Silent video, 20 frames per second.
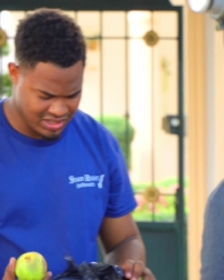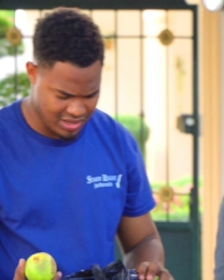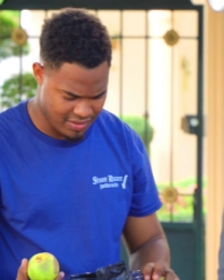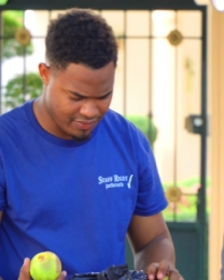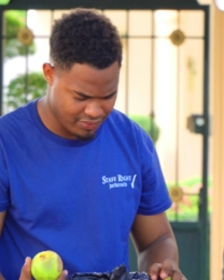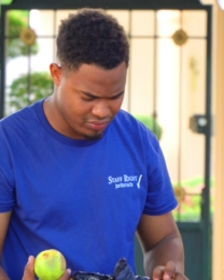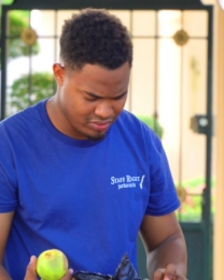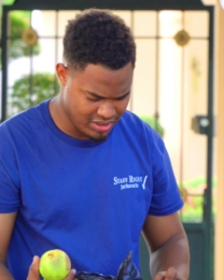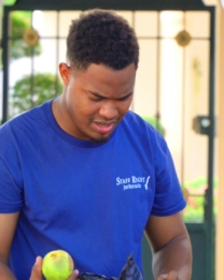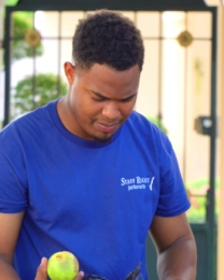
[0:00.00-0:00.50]
La
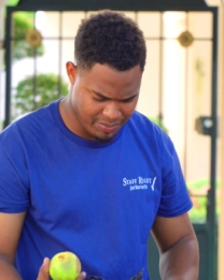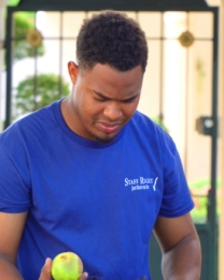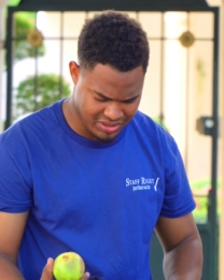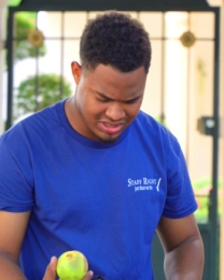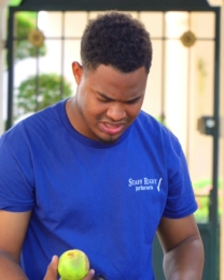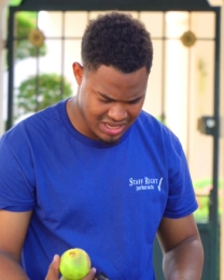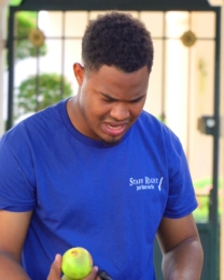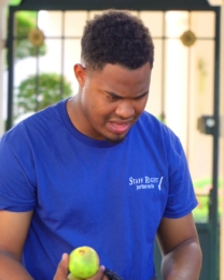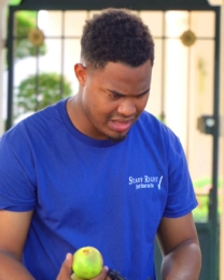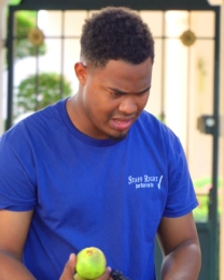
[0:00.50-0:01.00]
funda
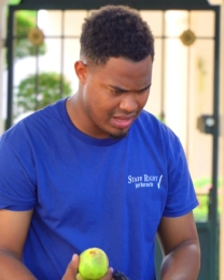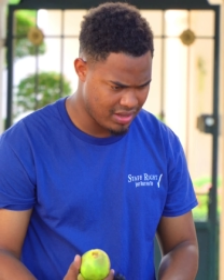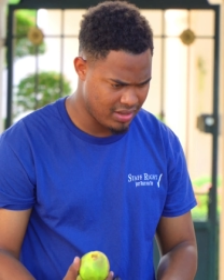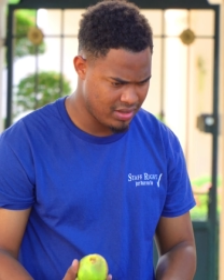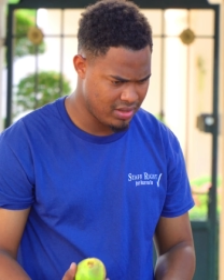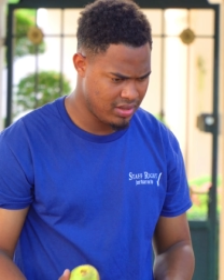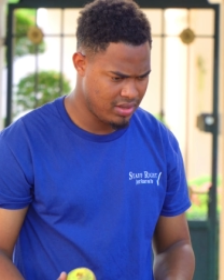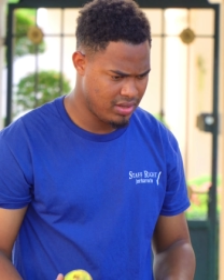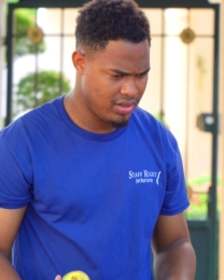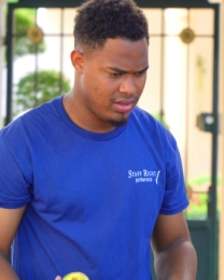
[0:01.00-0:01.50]
pichada.
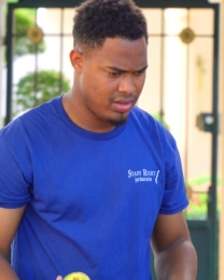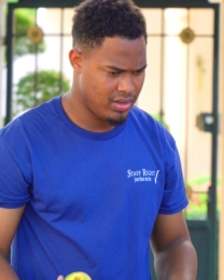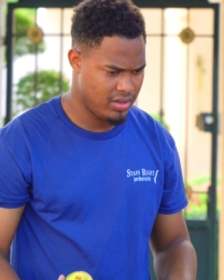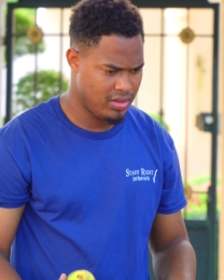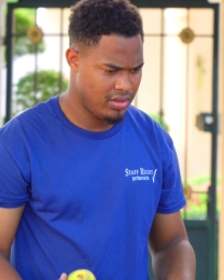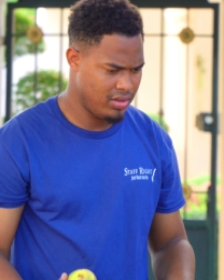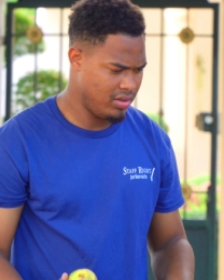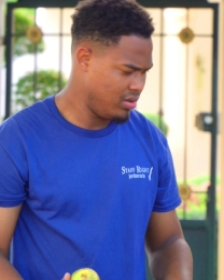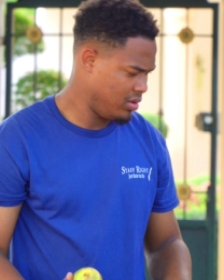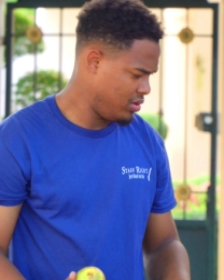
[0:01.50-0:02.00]

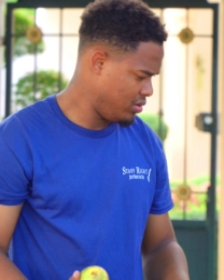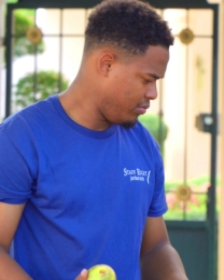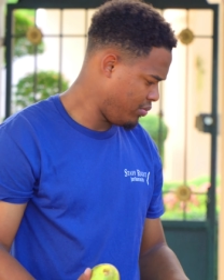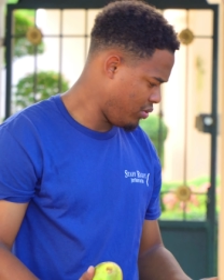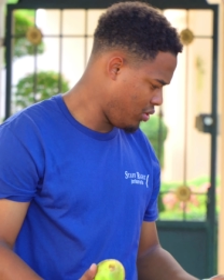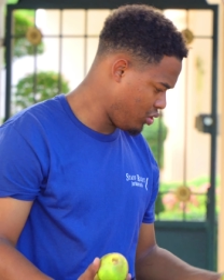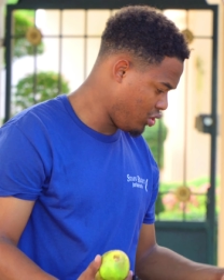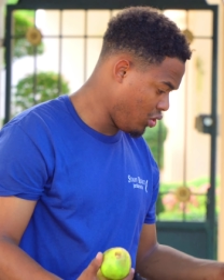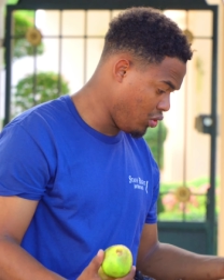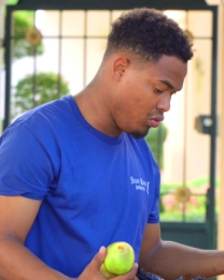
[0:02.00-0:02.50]

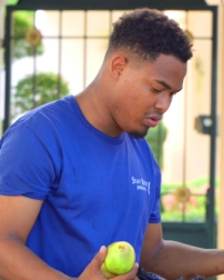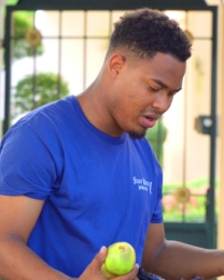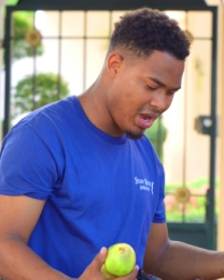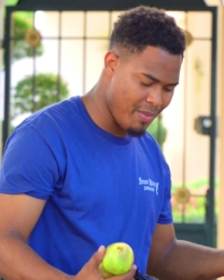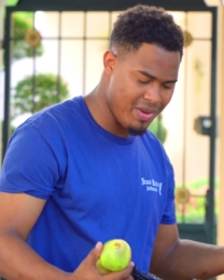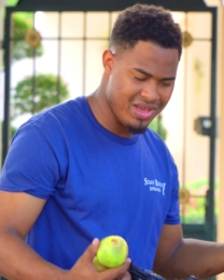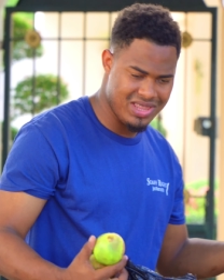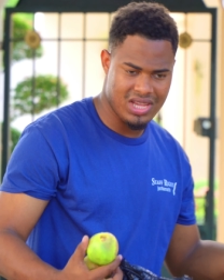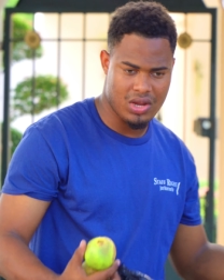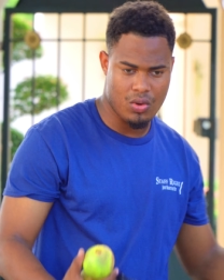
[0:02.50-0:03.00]
Pero yo nunca
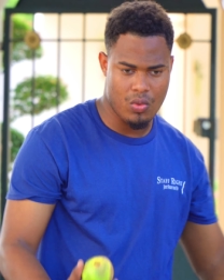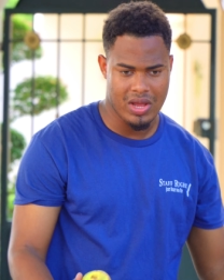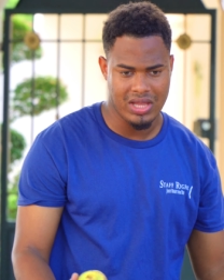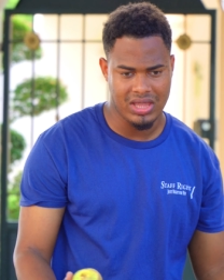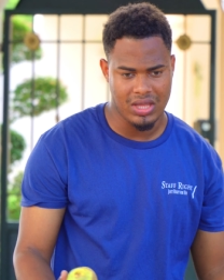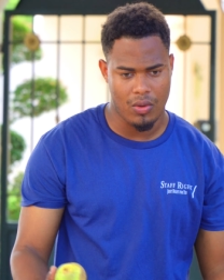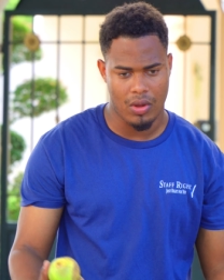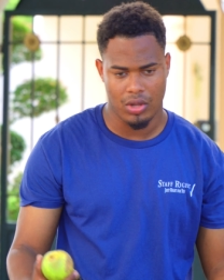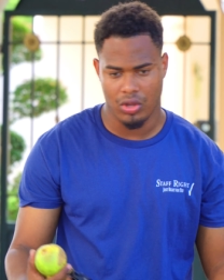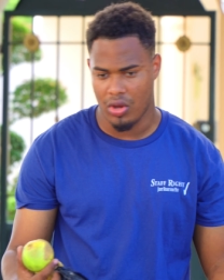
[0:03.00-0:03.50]
me di
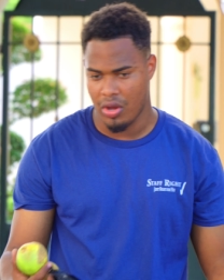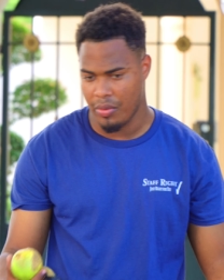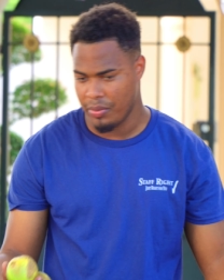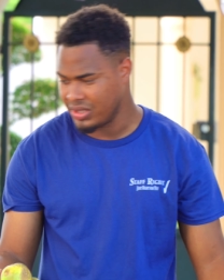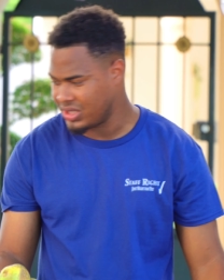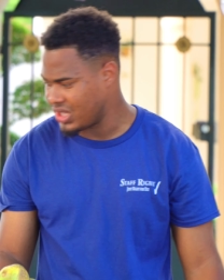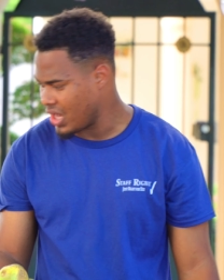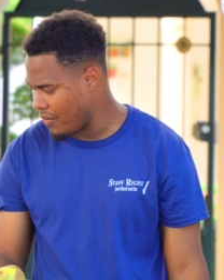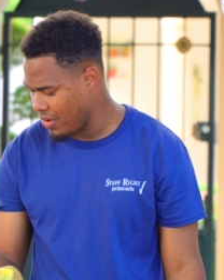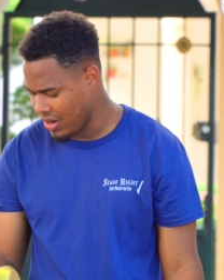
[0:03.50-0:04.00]
cuenta cuando se me
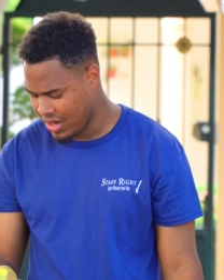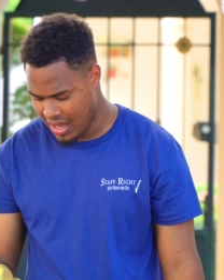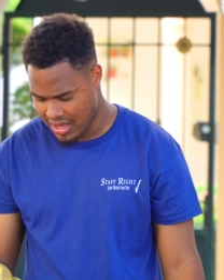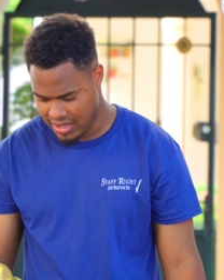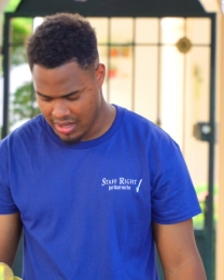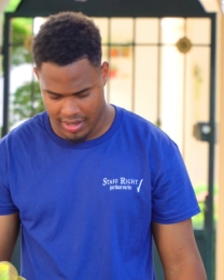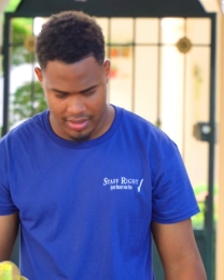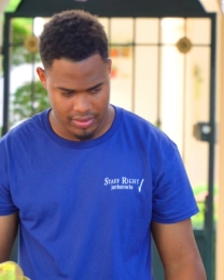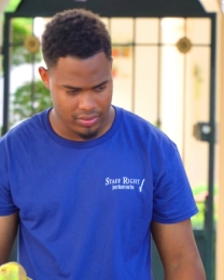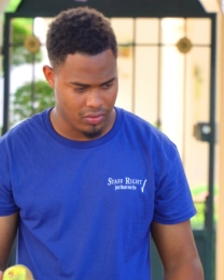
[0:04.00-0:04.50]
estaban
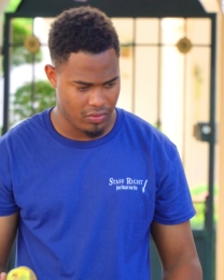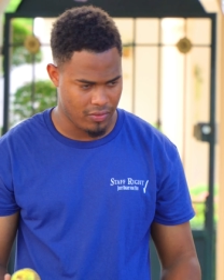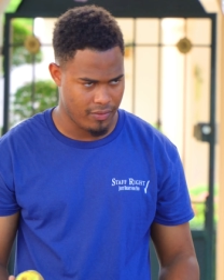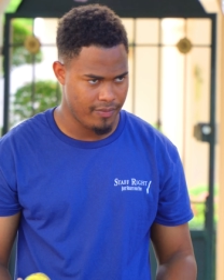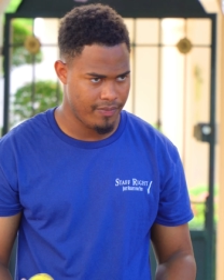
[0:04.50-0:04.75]
cayendo.